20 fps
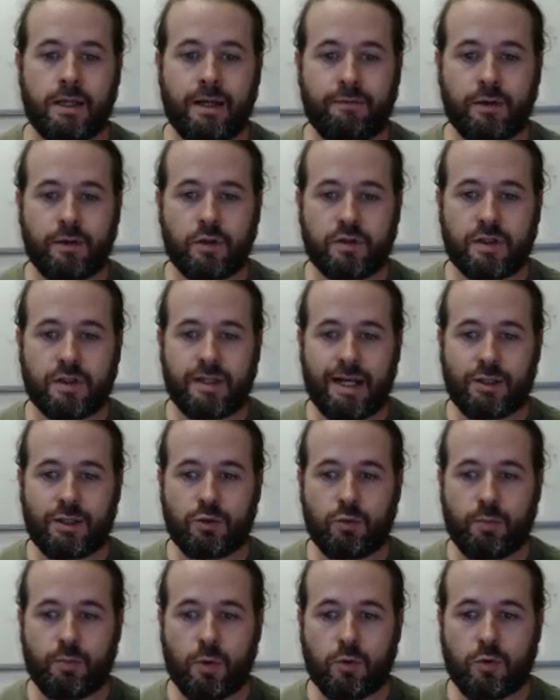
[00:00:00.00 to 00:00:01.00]
E a
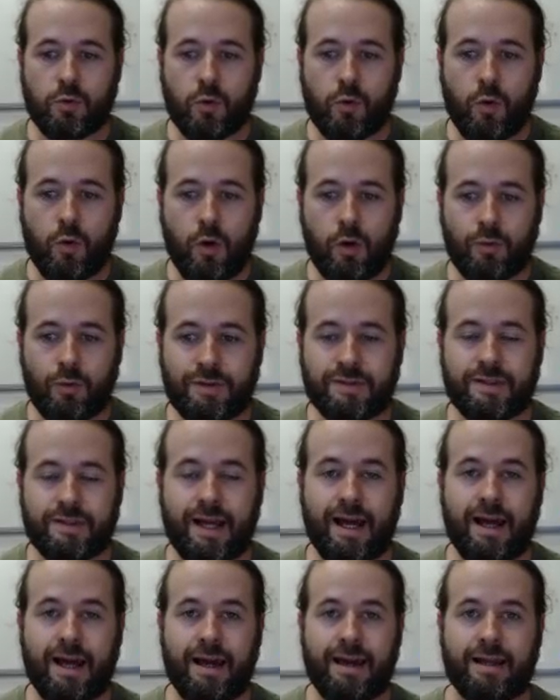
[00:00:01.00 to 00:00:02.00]
velocidade do protocolo
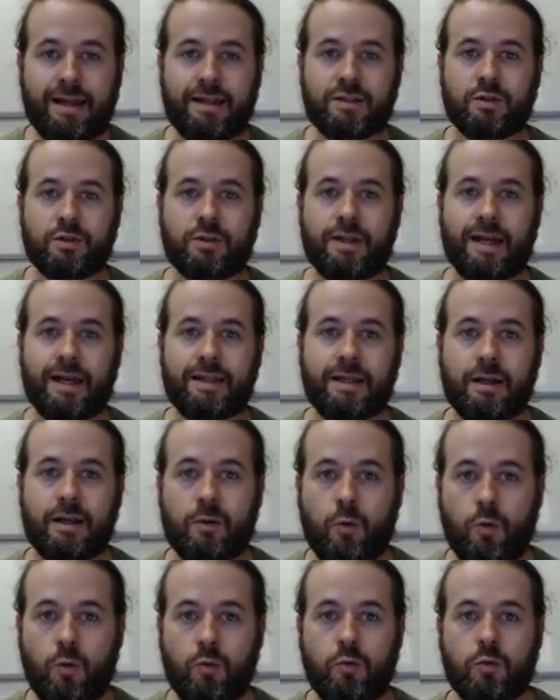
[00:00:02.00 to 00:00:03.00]
está relacionada
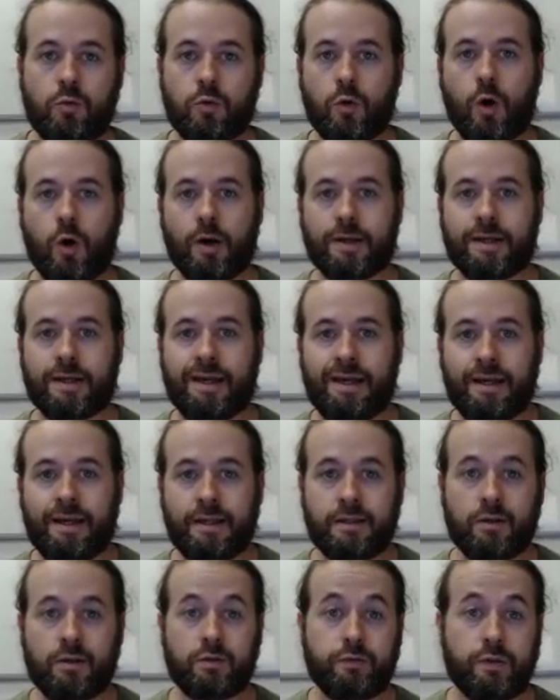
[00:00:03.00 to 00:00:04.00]
com o clock.
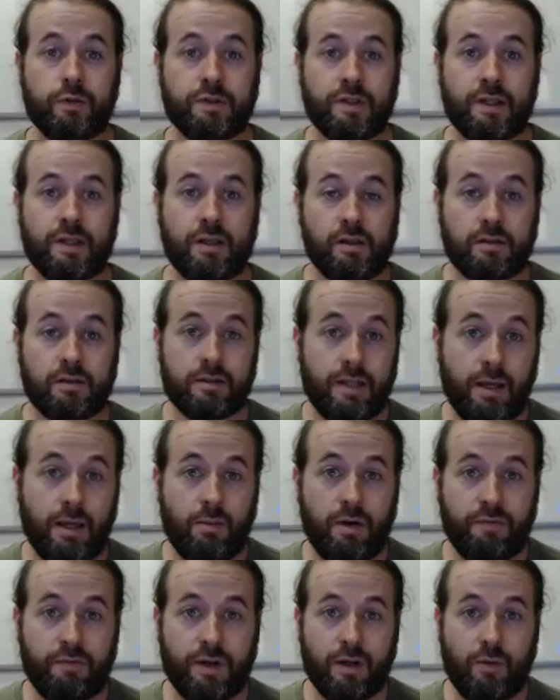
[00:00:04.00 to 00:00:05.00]
Então, se você tem
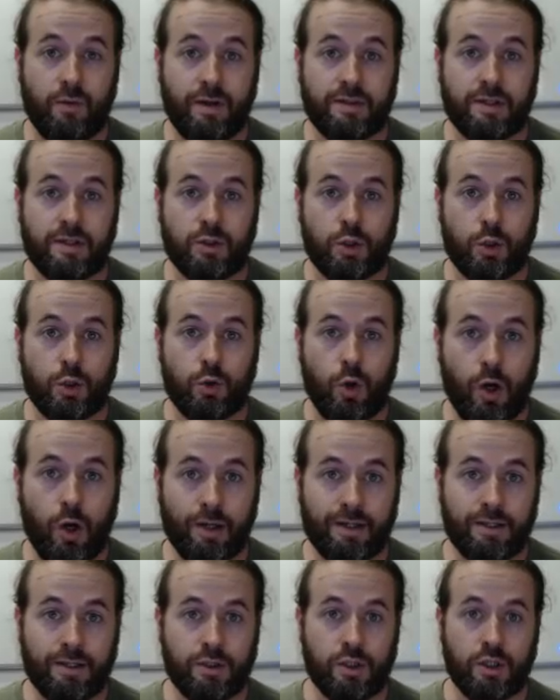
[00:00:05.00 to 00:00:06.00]
uma frequência de
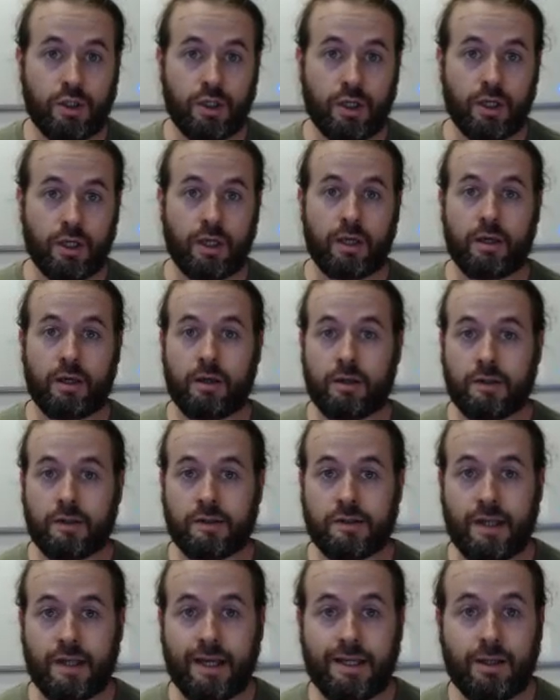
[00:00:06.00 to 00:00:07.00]
clock de
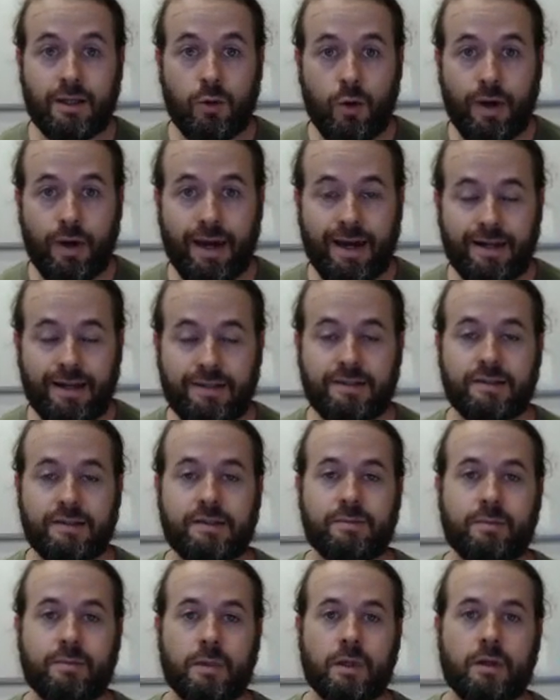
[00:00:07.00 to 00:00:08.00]
100
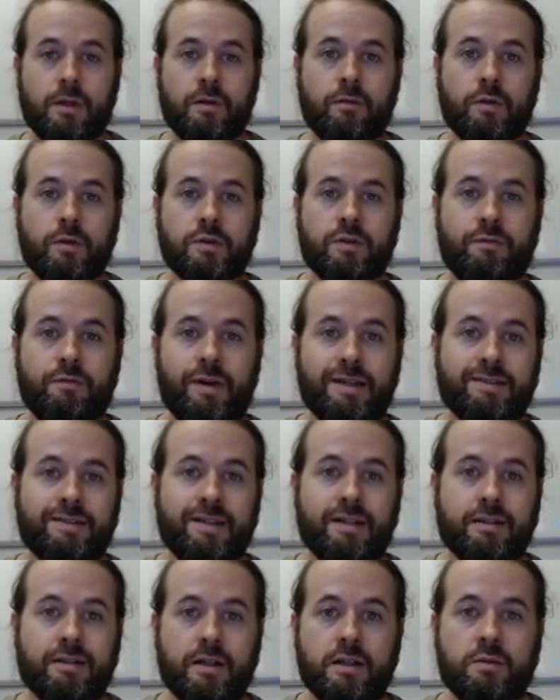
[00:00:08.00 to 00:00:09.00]
kHz, você vai estar